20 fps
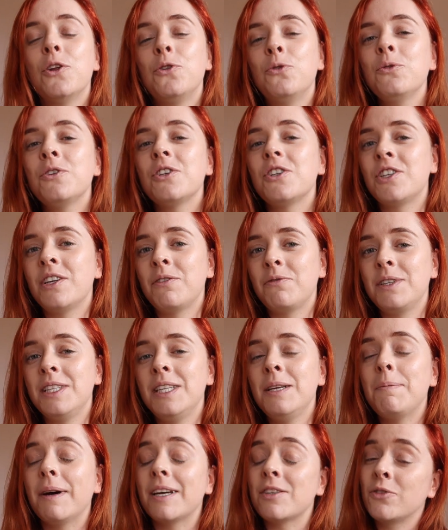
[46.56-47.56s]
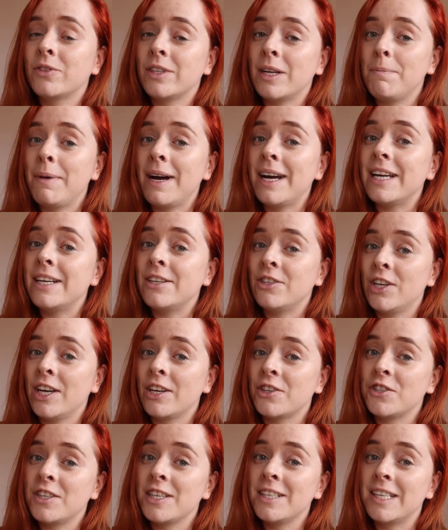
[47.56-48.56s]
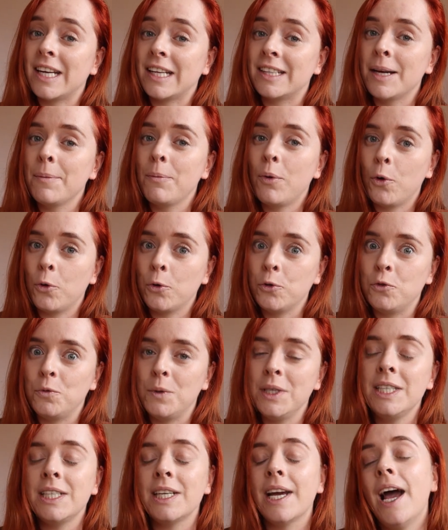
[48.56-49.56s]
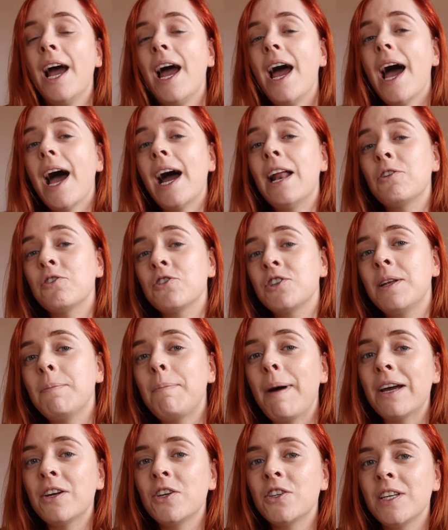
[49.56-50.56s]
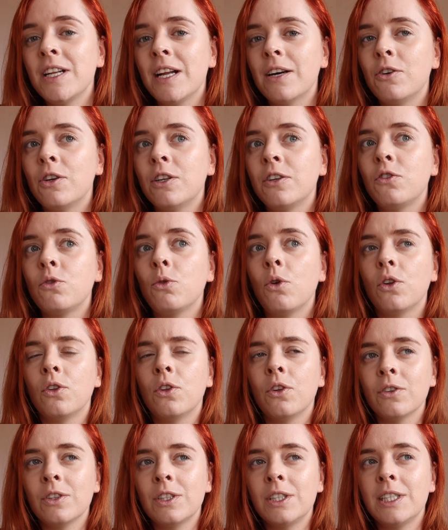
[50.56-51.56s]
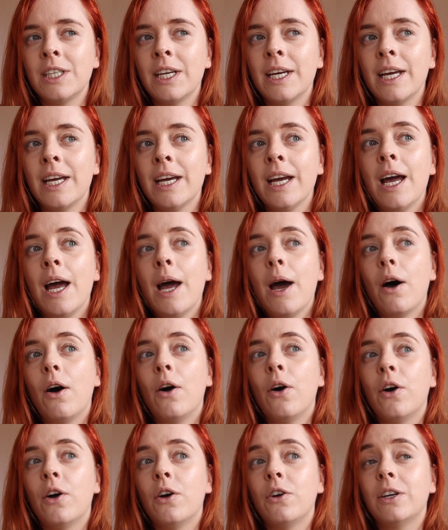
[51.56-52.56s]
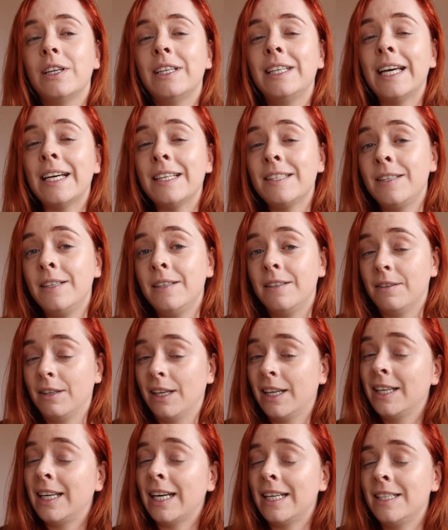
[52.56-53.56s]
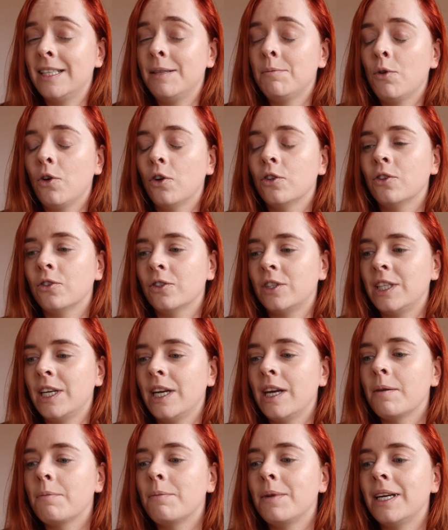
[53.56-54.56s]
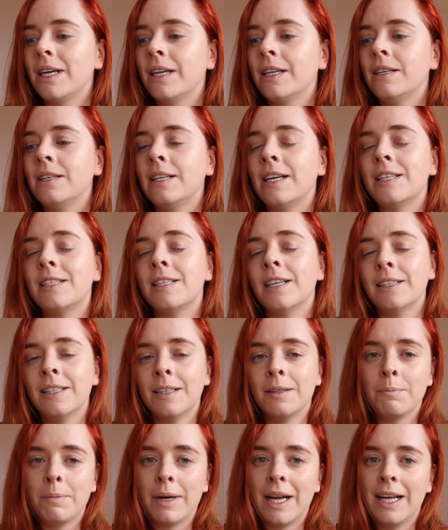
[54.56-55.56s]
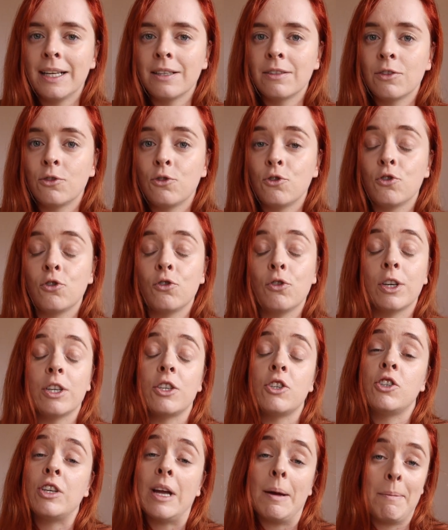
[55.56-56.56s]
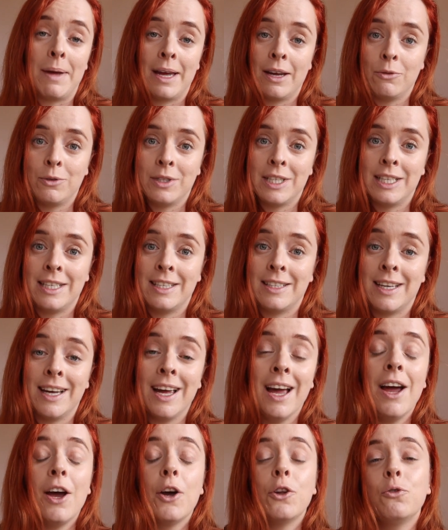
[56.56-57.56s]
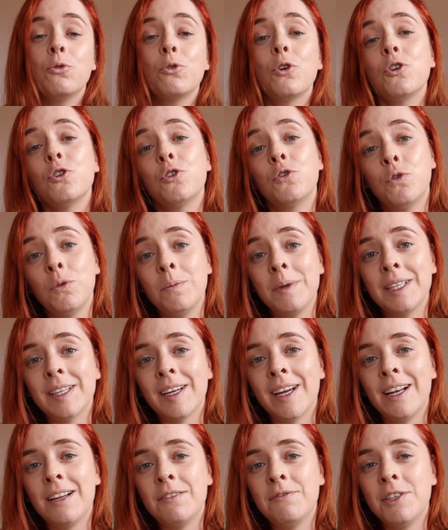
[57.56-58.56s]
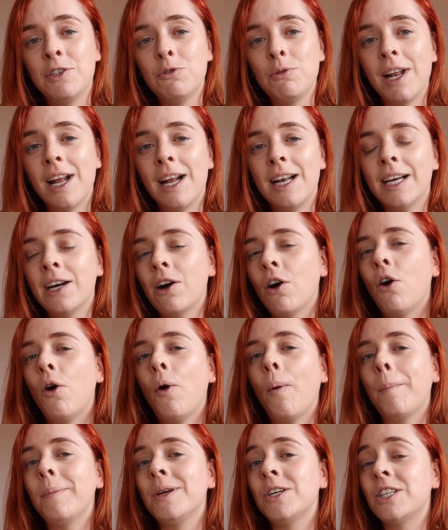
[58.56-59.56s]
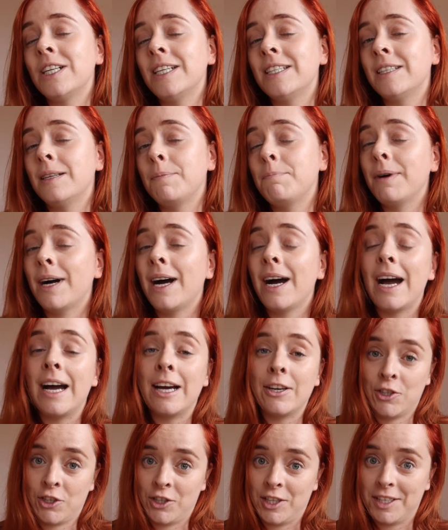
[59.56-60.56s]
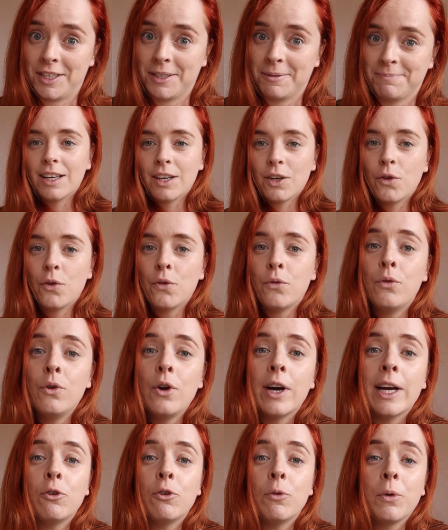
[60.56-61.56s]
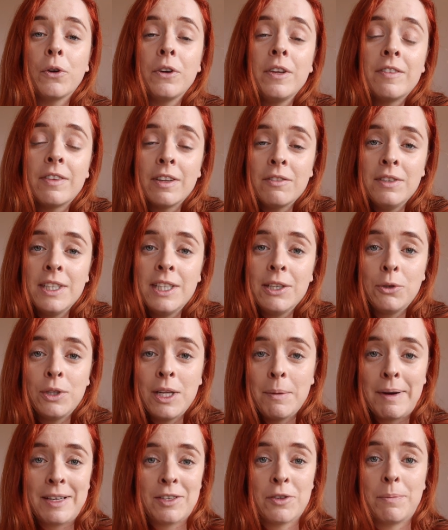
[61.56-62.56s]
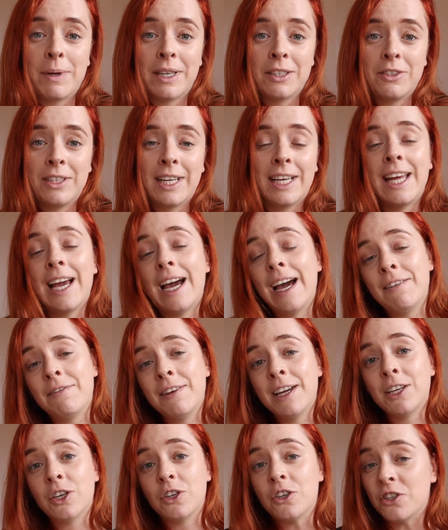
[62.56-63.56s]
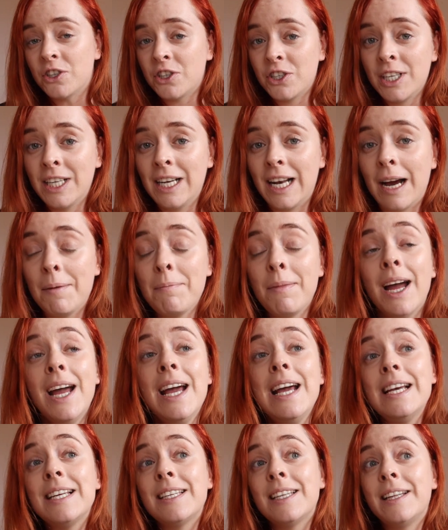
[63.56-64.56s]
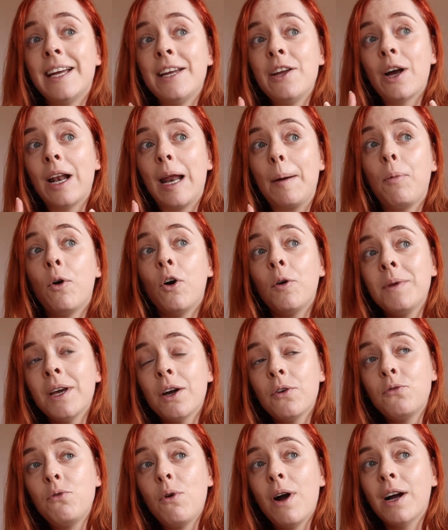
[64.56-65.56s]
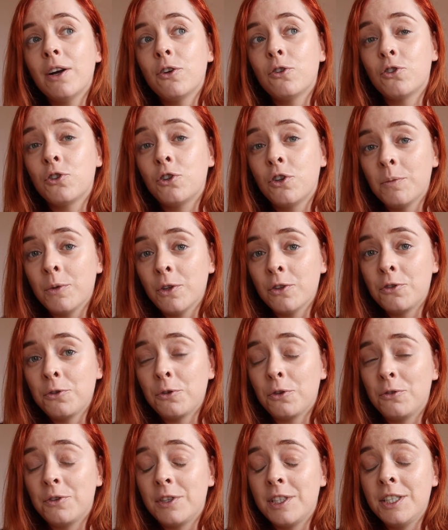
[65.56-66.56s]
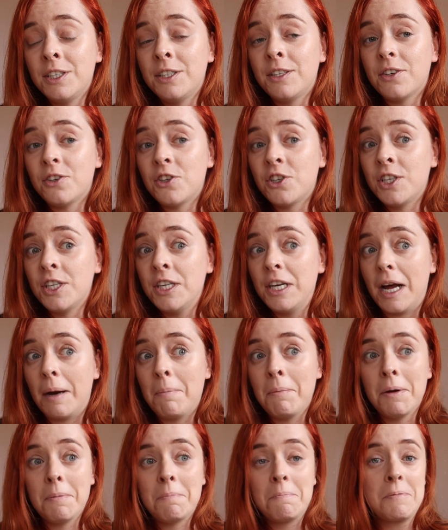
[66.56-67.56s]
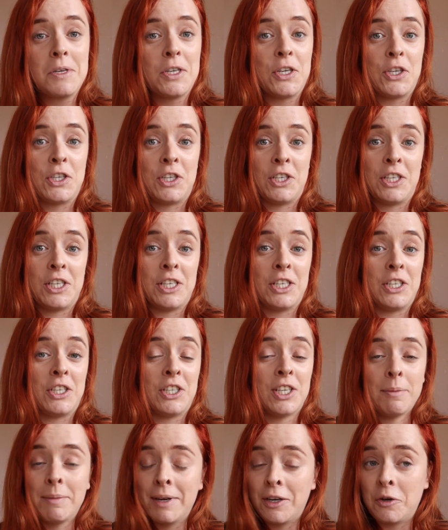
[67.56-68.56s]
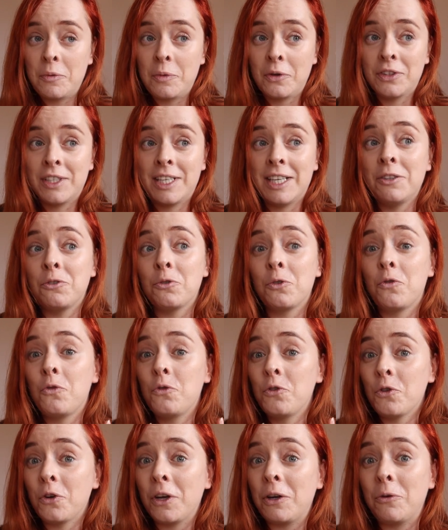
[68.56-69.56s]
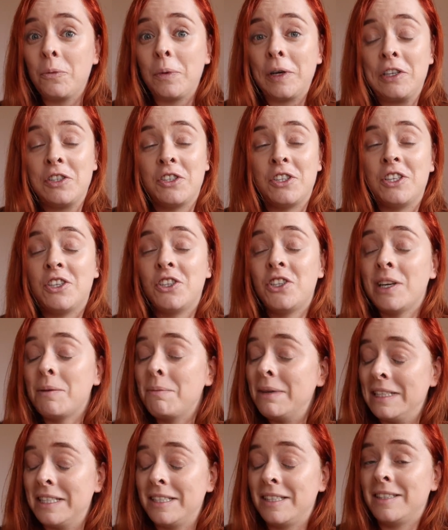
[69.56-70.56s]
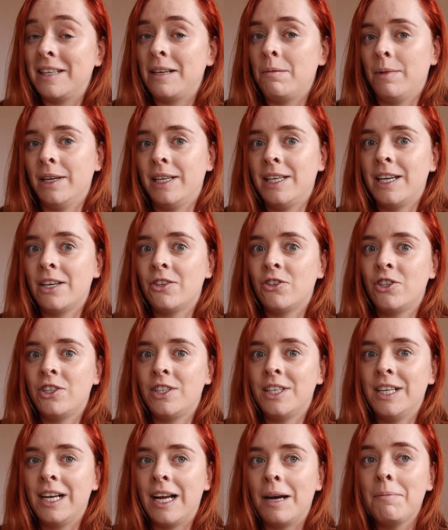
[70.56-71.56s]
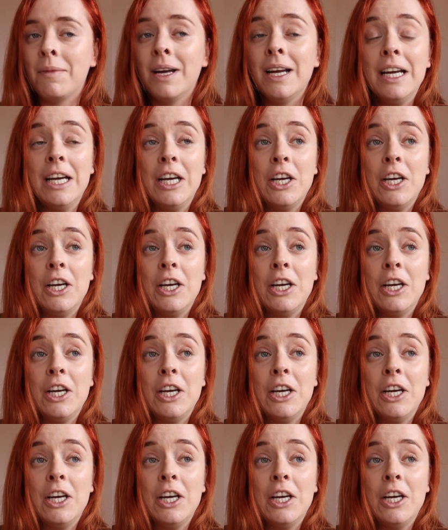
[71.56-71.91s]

Donc j'ai fini par sauter le pas et j'ai acheté certains produits. Alors je n'ai pas acheté la collection en entier, euh, quasi quasiment en entier, mais il y a certaines palettes que je n'aurais jamais utilisées. Donc je vous mettrai les visuels à l'écran, mais je les ai pas achetées. Vous compris, cette vidéo n'est pas en partenariat avec Shiglam. C'est d'ailleurs la première fois que je commande sur le site Shiglam j'ai jamais commandé, donc vous aurez compris que je n'ai jamais testé le maquillage Shiglam.